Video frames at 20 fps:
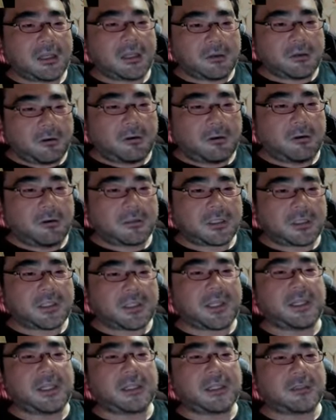そう、
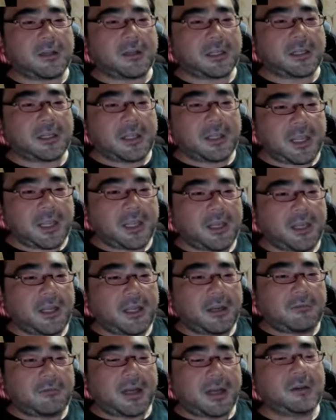常にそうやってね、
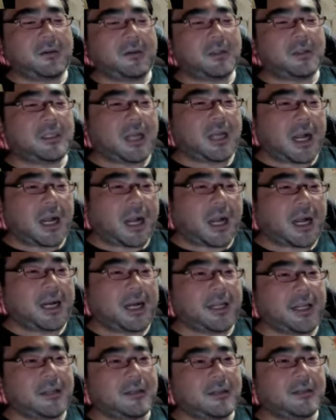悪口が書
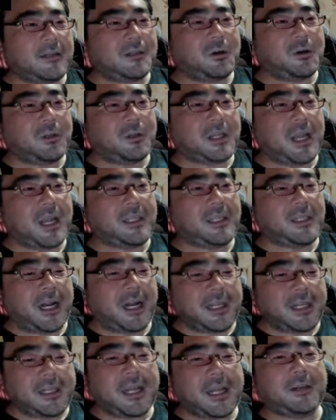かれてる状態にな
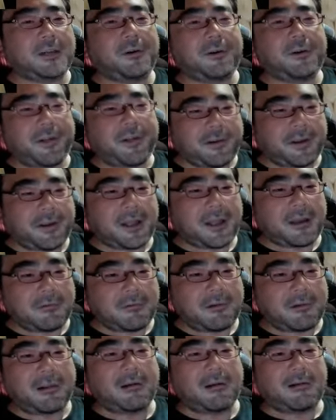りたいよ、俺、
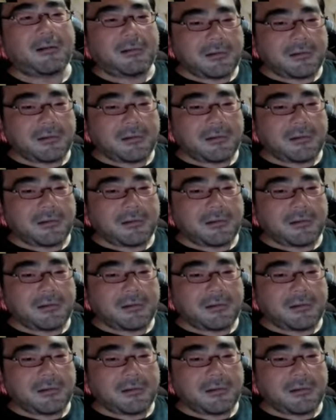本当